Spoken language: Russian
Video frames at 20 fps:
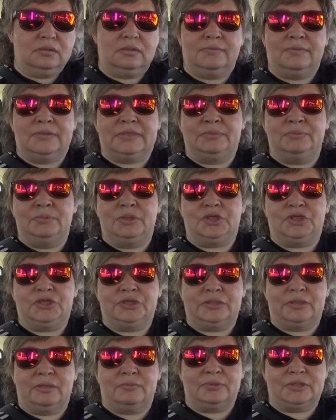к 8
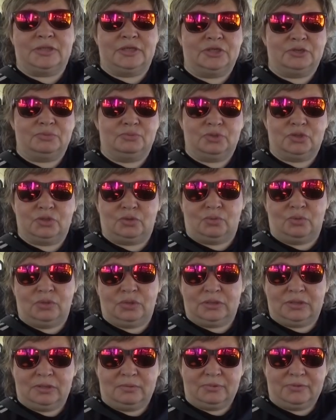часам, скажем,
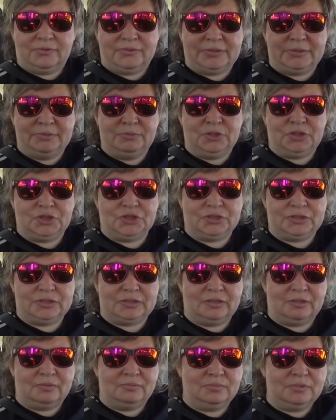строго там, к 8
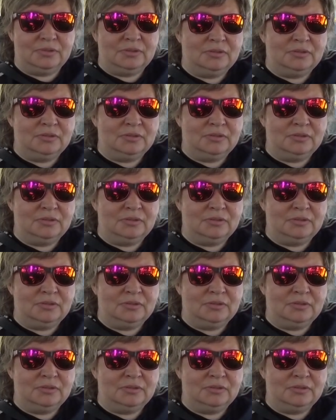часам